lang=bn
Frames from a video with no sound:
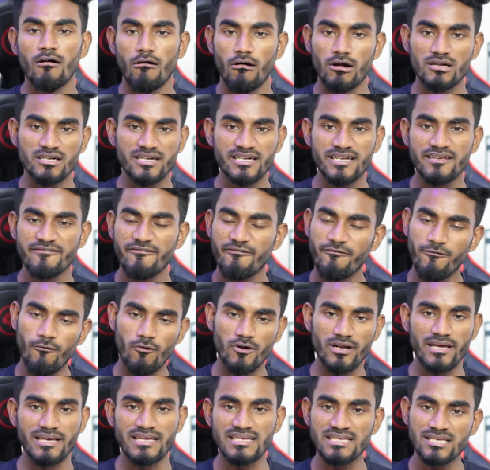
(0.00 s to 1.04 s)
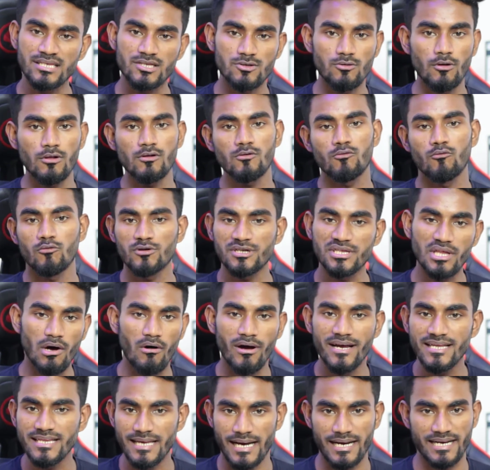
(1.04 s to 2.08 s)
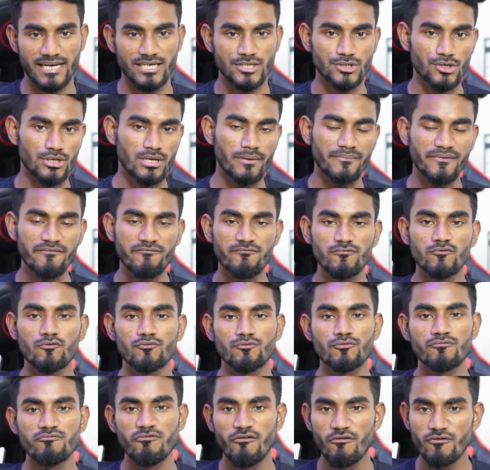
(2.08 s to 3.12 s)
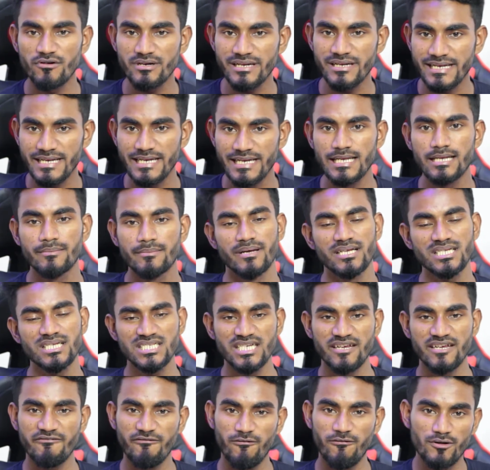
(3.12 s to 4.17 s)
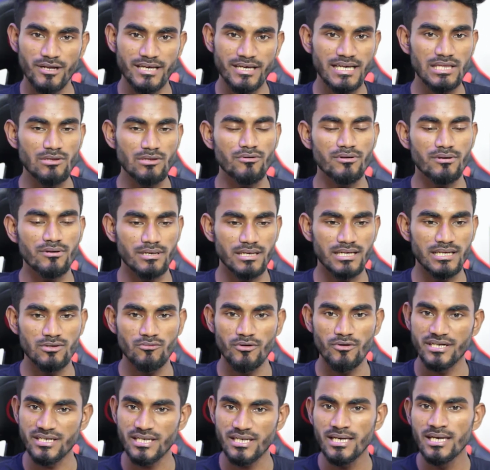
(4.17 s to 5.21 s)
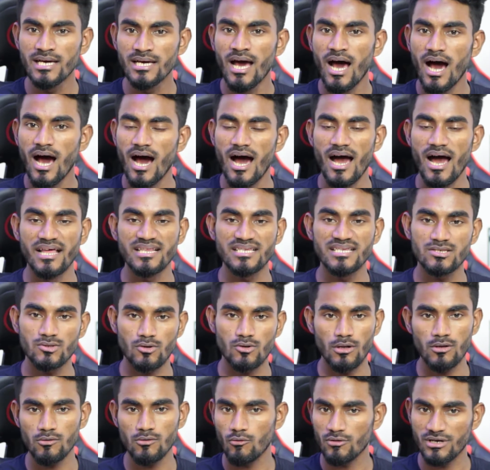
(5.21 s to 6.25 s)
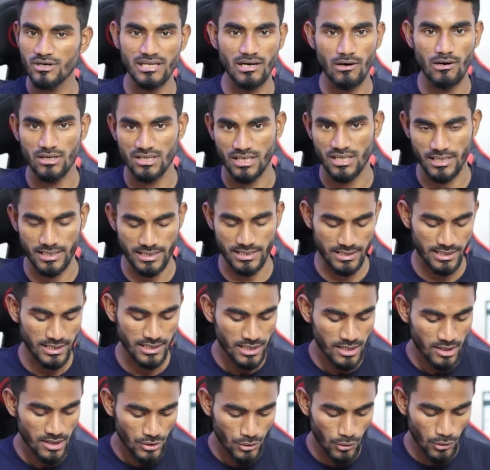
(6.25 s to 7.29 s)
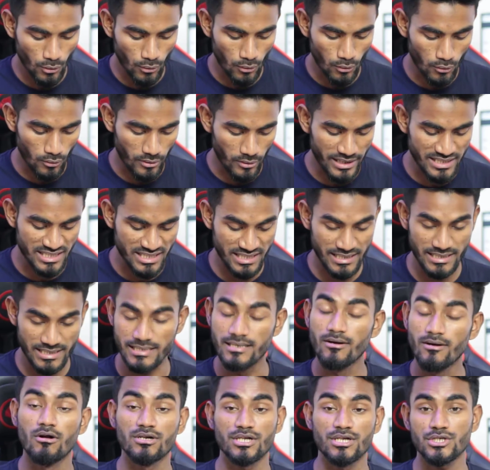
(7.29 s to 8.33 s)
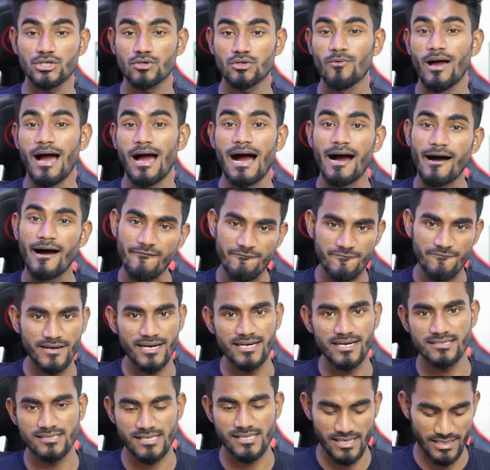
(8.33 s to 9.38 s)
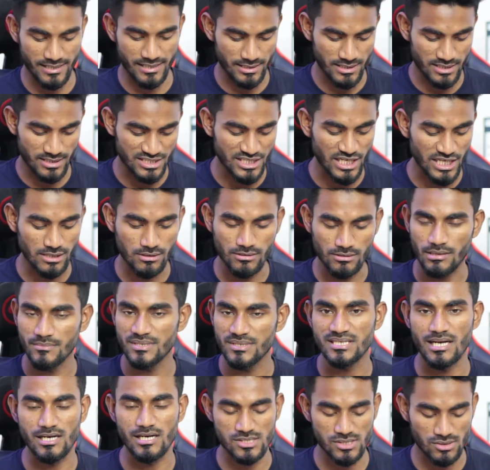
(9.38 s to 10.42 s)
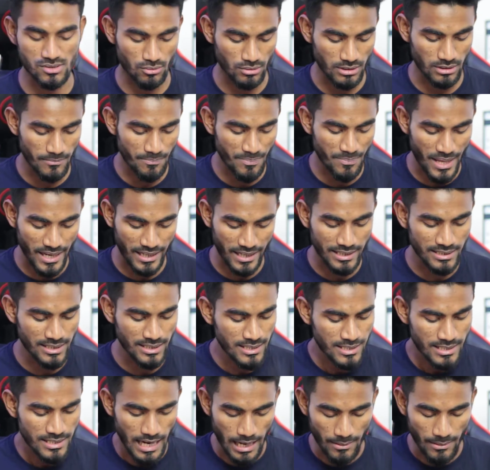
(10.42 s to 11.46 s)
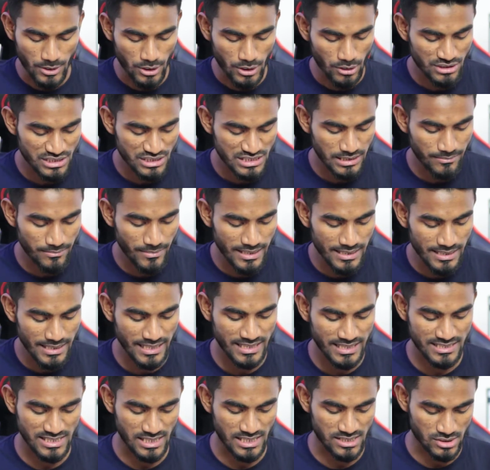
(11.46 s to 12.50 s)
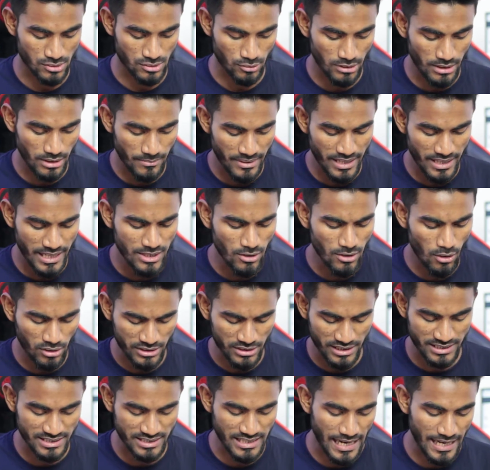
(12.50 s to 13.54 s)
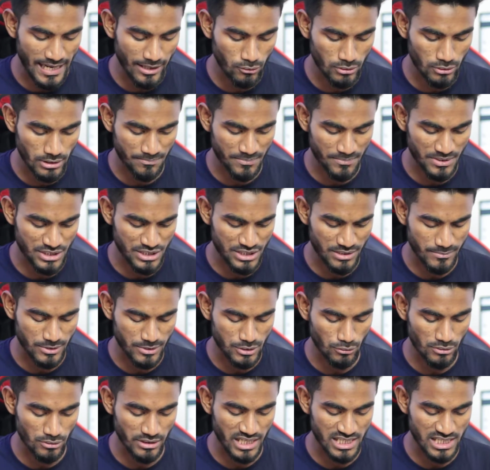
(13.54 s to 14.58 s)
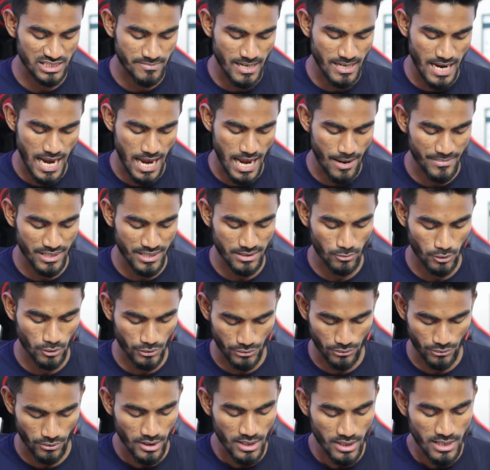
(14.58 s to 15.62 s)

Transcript: অলরেডি ফোনে ইনস্টল করে দেওয়াই থাকে যখন আপনি নতুন ফোনটি কিনবেন সেই ফোনে কিন্তু কিন্তু এটি ইনস্টল করে দেওয়া থাকে তো এটি অনেক সময় আপডেট থাকে না যার কারণে আমি সার্চ করলাম দেখেন আমি যখন জিমেল লিখে সার্চ করলাম এই ধরনের একটি আইকন আপনাদের সামনে চলে আসবে এম এর মতো